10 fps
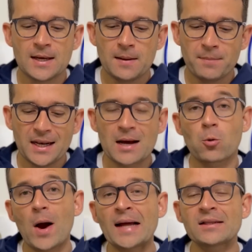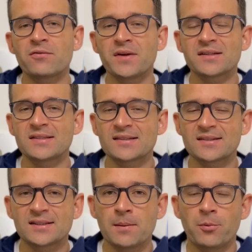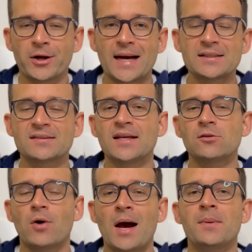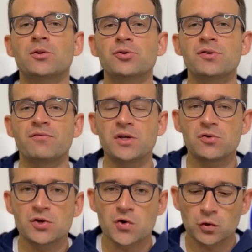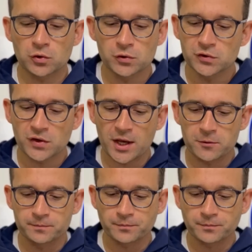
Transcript: pela quarta vez nesta temporada sendo árbitro de vídeo em jogo do Cruzeiro.